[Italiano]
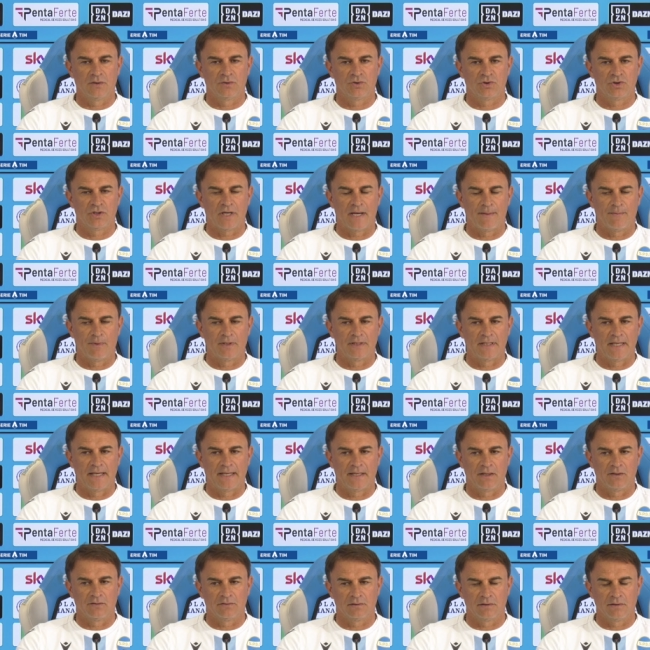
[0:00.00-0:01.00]
riusciamo a
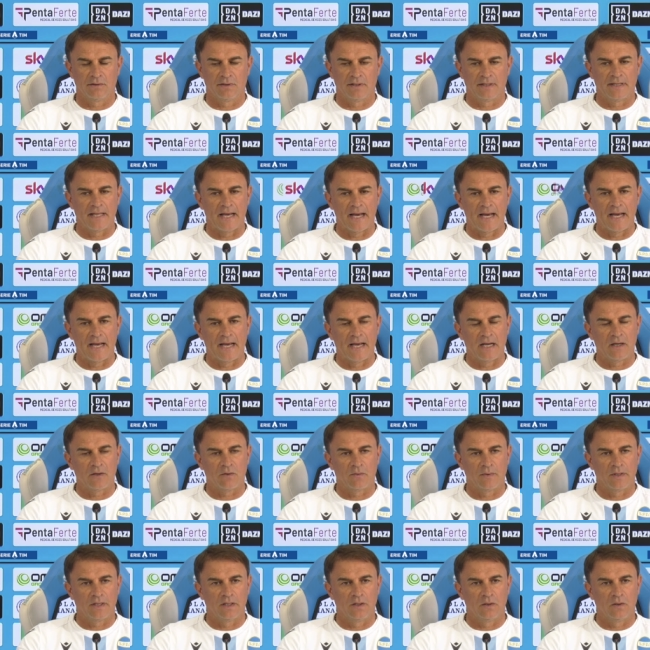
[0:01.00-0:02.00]
dare continuità a
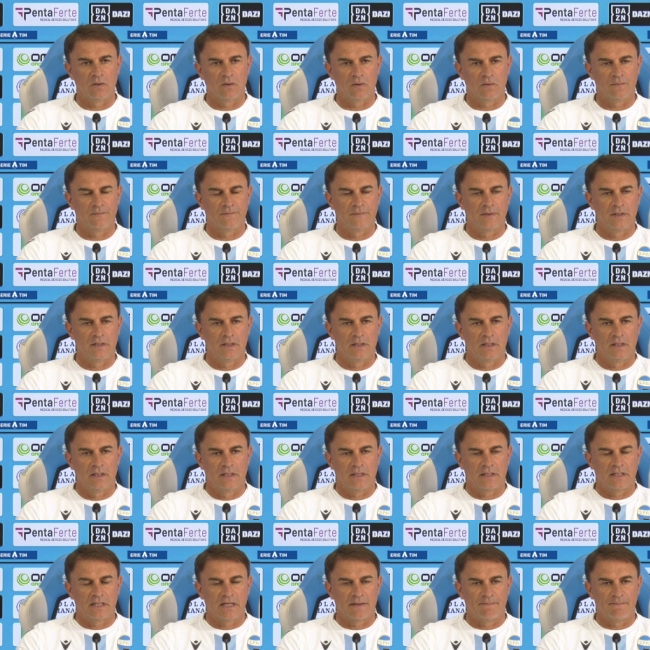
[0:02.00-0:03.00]
quello
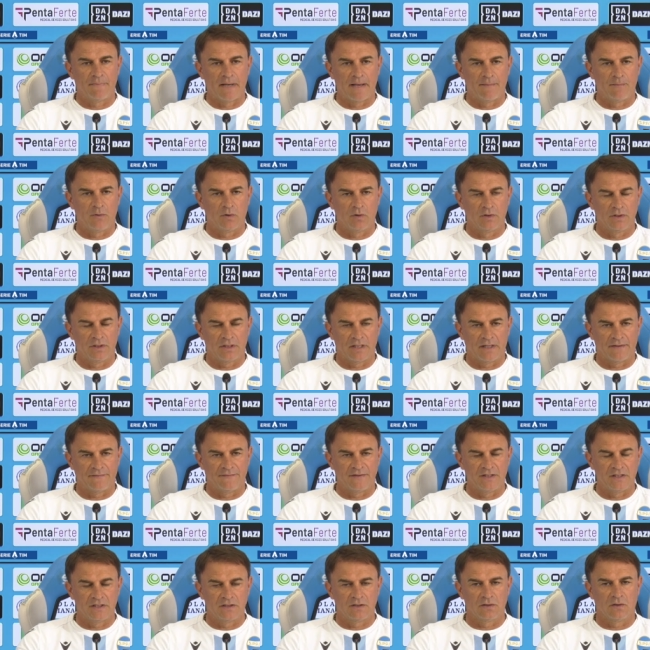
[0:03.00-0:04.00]
che abbiamo
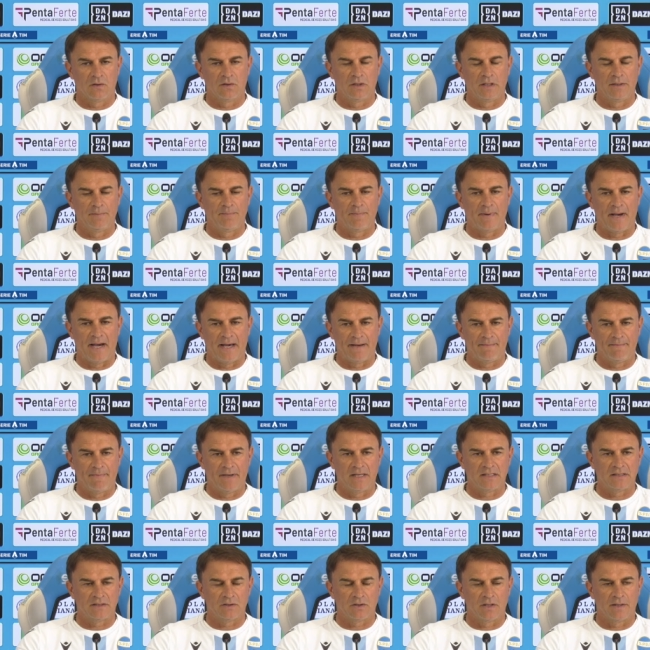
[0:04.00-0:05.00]
intravisto con il
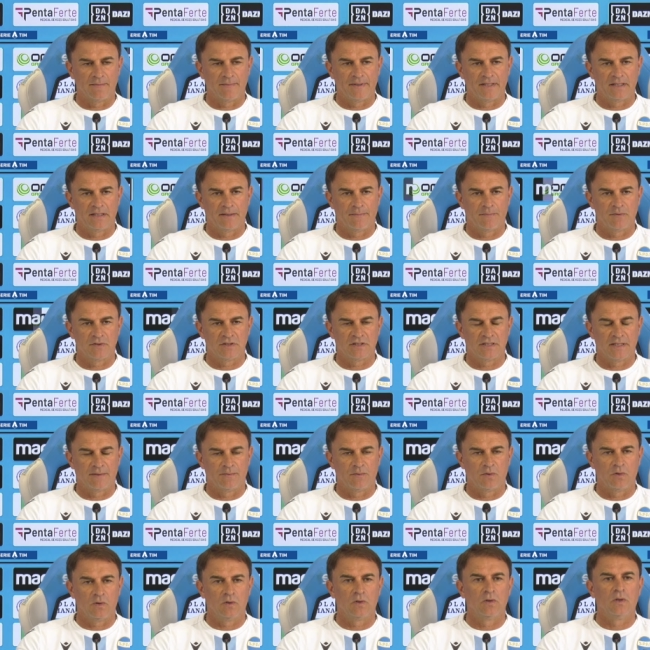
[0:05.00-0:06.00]
Parma sicuramente
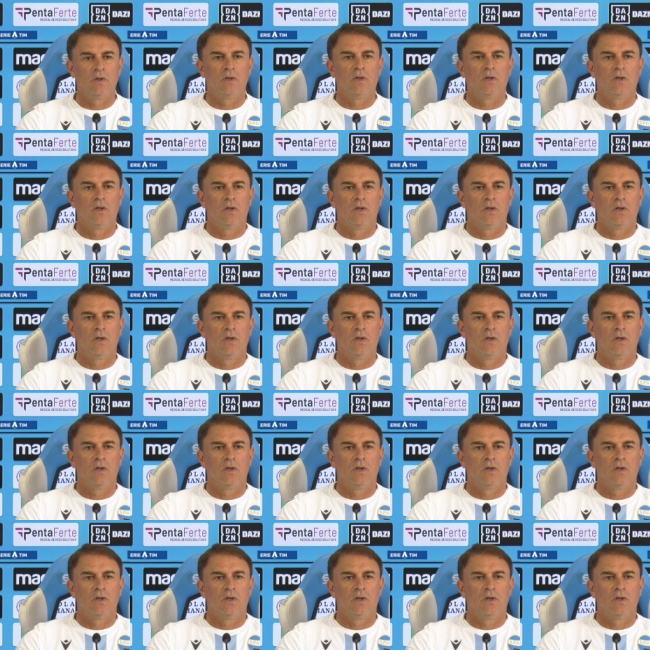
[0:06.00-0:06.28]
possiamo